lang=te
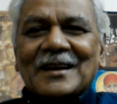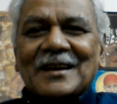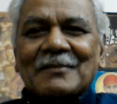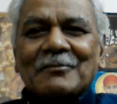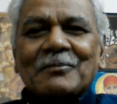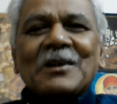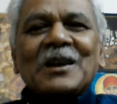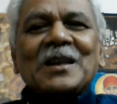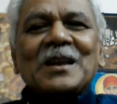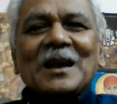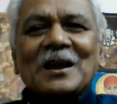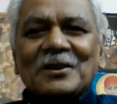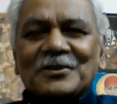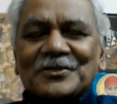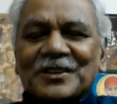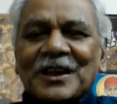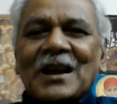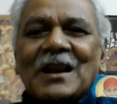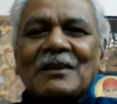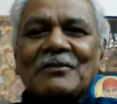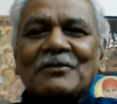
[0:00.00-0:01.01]
మీడియాలో
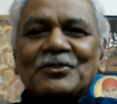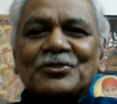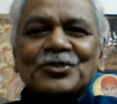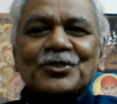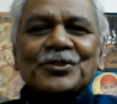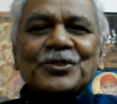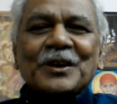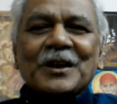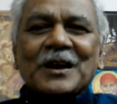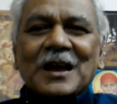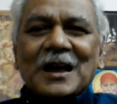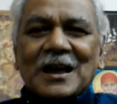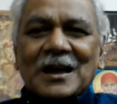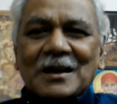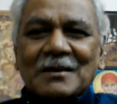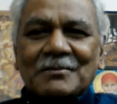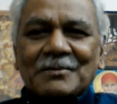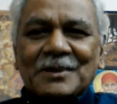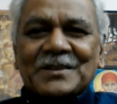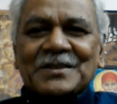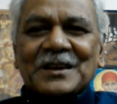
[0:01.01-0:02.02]
చాలా విస్తృతంగా
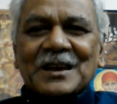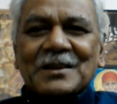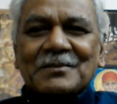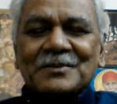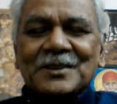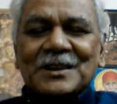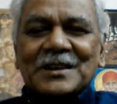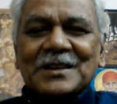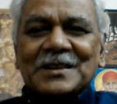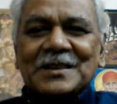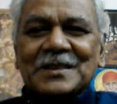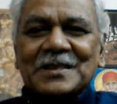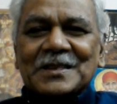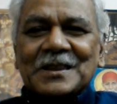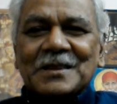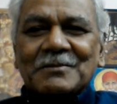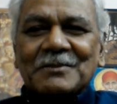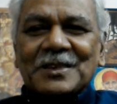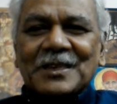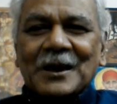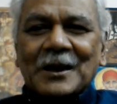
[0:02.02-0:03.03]
ప్రచారం జరిగింది దీని
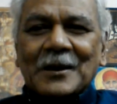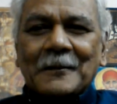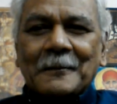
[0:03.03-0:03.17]
మీద